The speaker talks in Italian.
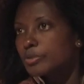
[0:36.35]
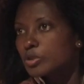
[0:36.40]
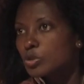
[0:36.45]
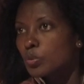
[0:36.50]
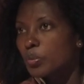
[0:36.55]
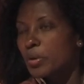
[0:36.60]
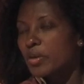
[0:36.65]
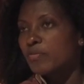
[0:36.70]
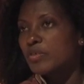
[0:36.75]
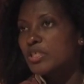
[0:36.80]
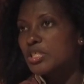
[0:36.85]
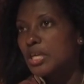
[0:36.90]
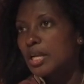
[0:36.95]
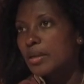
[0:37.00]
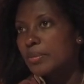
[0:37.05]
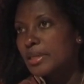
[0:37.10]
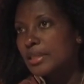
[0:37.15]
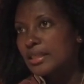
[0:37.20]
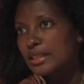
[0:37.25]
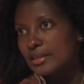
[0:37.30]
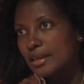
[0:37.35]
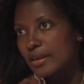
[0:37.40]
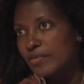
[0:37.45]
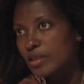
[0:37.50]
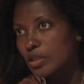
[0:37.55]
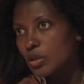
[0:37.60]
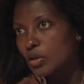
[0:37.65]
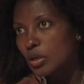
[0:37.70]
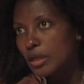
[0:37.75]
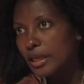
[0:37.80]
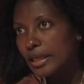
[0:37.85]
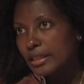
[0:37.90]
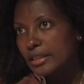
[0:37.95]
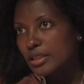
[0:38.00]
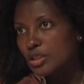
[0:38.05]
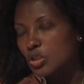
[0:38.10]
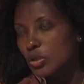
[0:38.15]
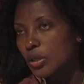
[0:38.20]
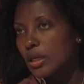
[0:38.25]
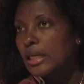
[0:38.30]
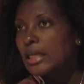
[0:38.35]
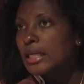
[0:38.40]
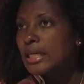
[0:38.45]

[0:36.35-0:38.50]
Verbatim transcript: superficialmente tra virgolette, cioè